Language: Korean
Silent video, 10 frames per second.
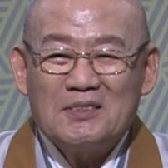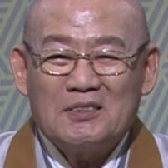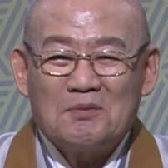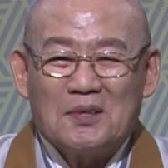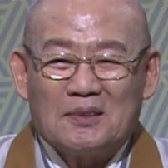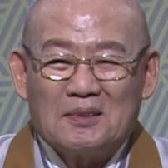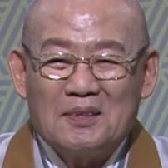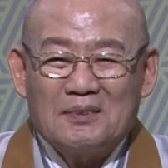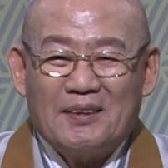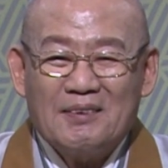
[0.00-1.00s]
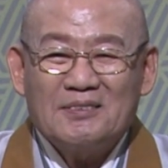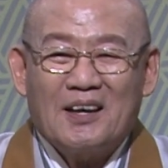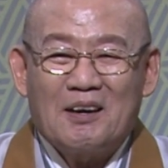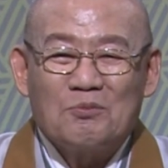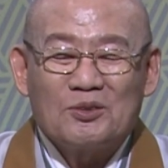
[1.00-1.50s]
있으면
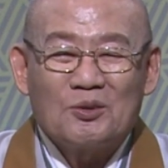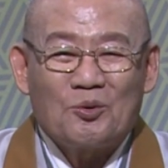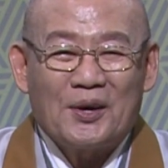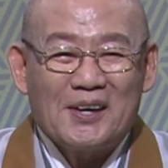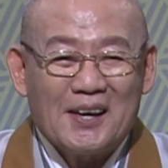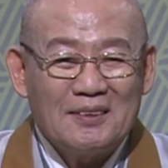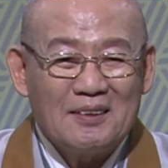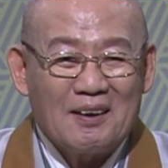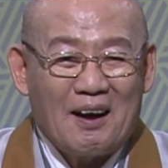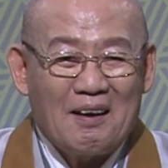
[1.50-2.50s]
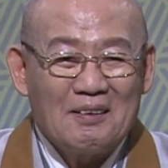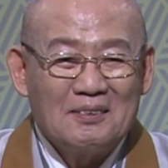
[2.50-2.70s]
생사가 무슨 고해이겠는가